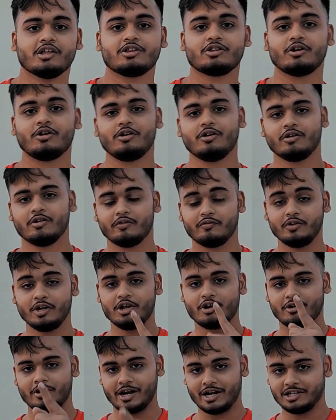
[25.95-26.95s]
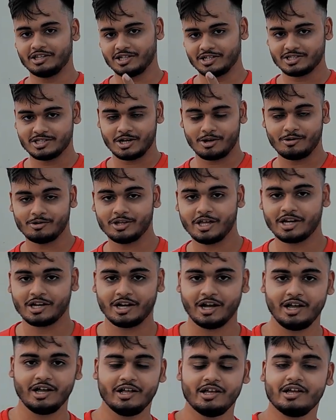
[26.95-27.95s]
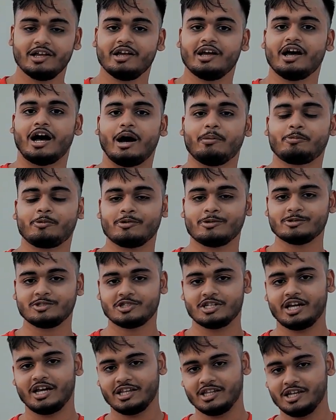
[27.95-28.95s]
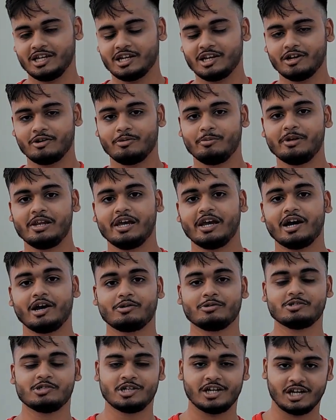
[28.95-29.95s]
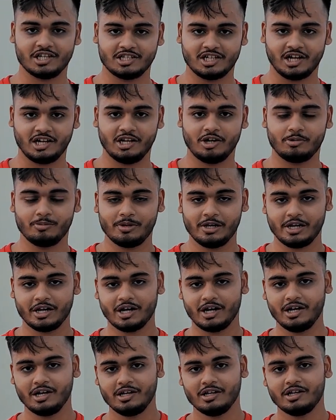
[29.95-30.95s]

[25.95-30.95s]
तो वीडियो का एंड तक ज़रूर देखना आपको कुछ नया दिखने को मिलेगा कुछ नया जानने को मिलेगा